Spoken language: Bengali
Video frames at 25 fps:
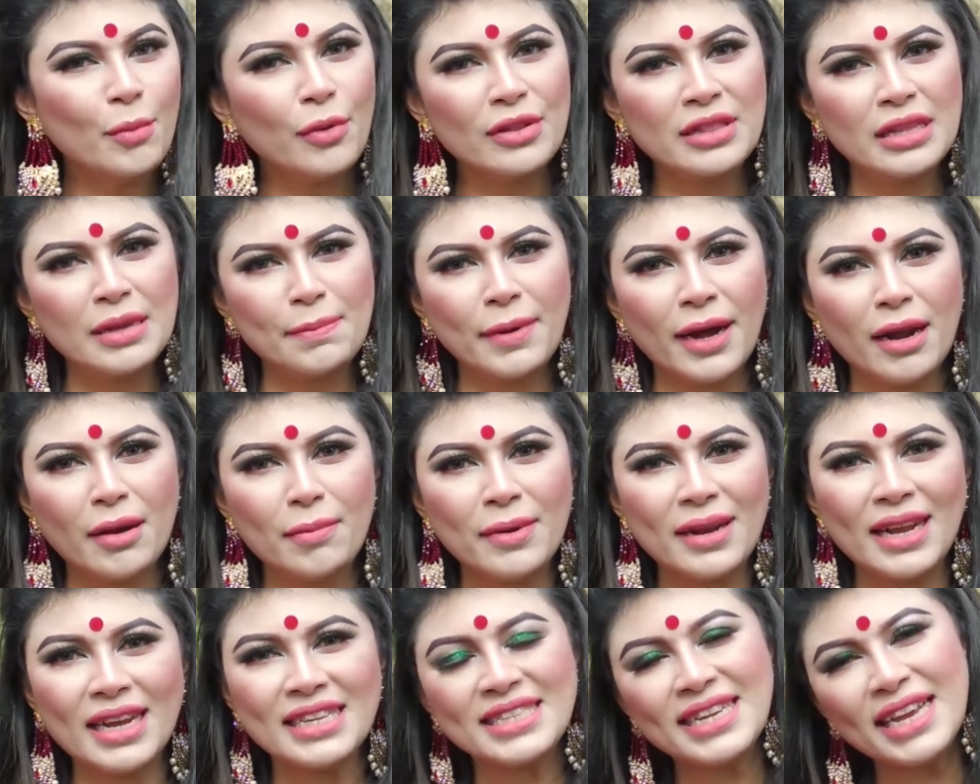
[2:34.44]
বলতে
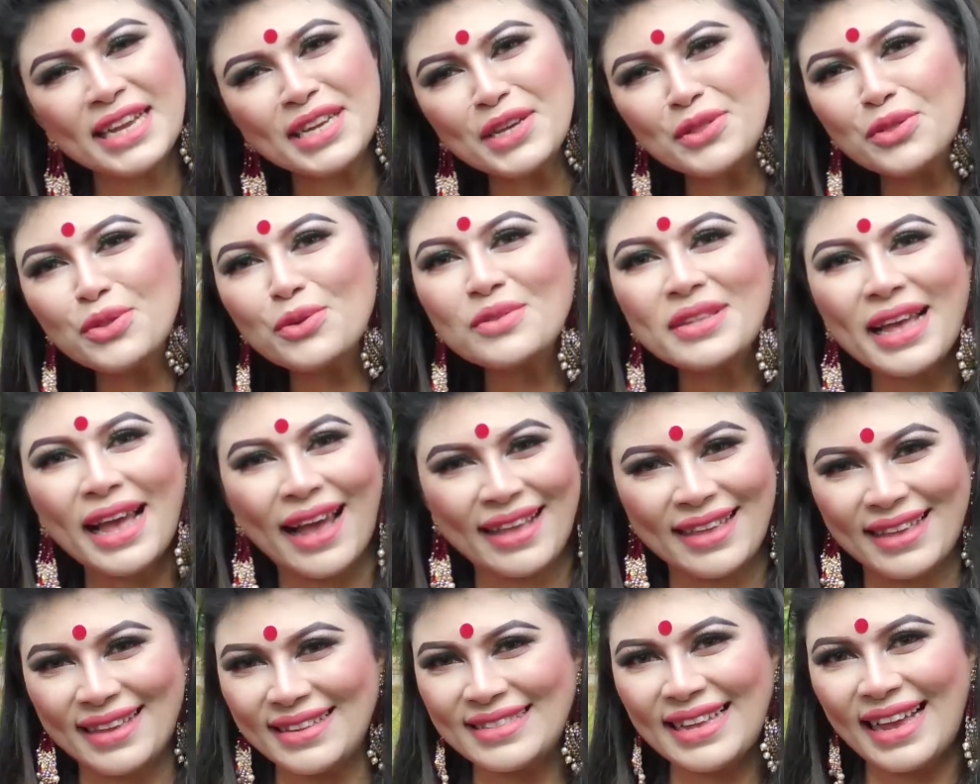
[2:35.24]
পারবেন না সে কিন্তু
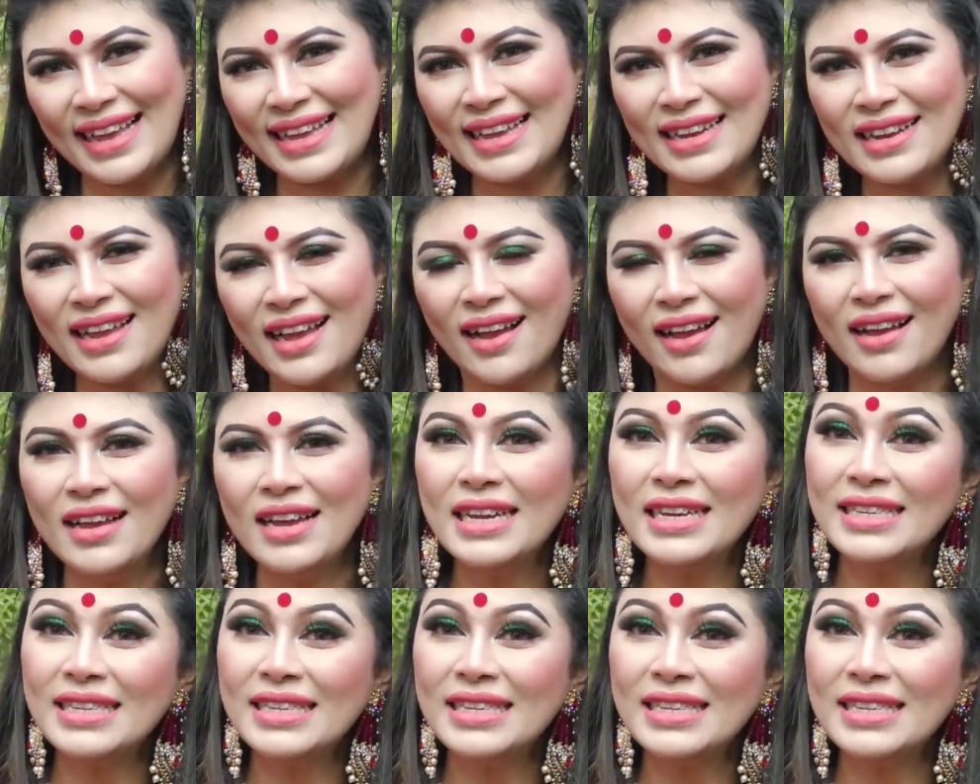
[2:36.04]
দেখে দেখে না